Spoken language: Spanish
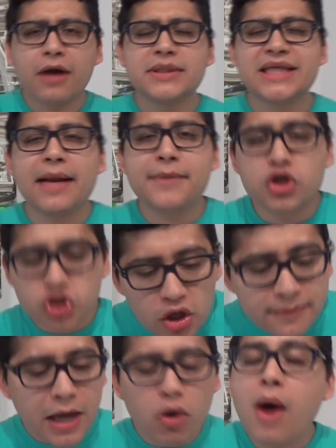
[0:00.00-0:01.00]
¿Cómo están amigos?
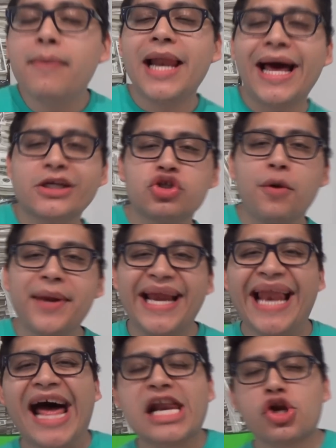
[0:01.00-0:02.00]
Hoy vengo a hablar sobre
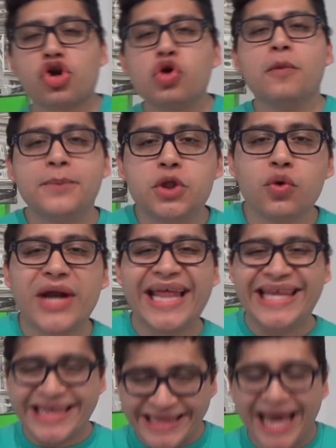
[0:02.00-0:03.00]
la
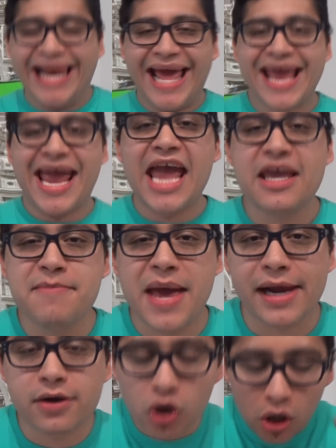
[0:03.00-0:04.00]
ruptura de
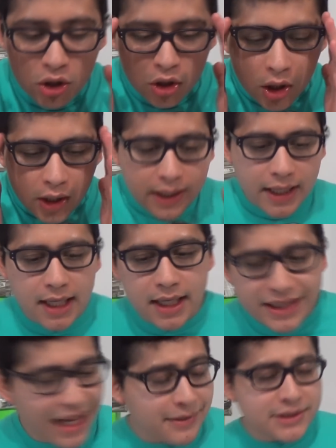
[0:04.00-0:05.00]
Telegamer, ¿no?
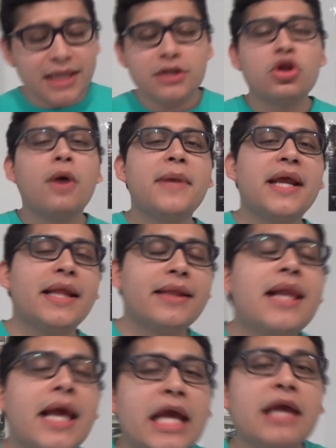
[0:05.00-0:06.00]
Eh, tal vez el nombre de
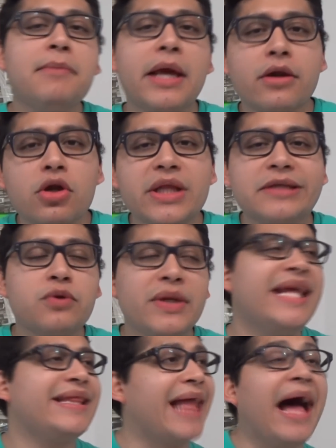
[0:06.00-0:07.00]
Telegamer no te
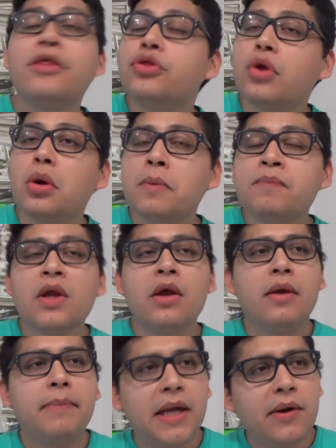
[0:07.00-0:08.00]
suene tanto,
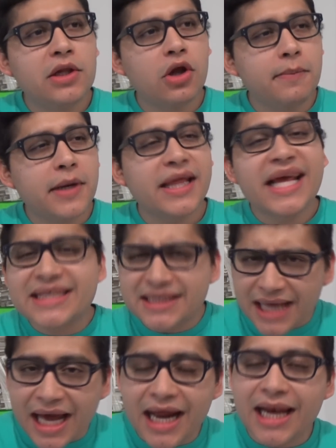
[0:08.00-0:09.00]
pero el nombre de
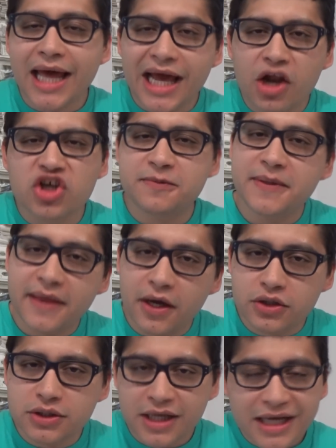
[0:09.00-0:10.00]
Sara, la de los
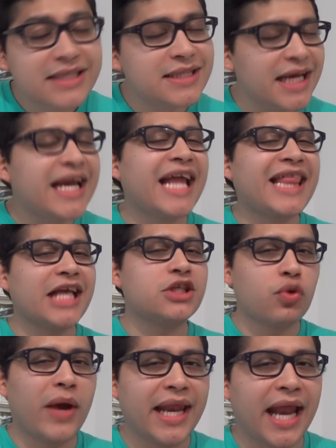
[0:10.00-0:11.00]
videos, sí que te
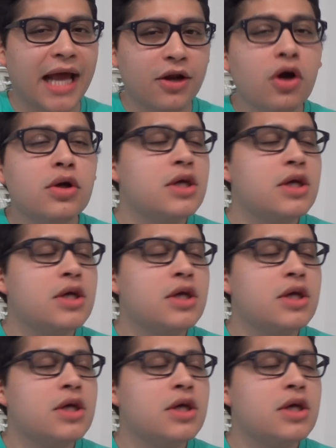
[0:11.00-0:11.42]
suena, ¿no?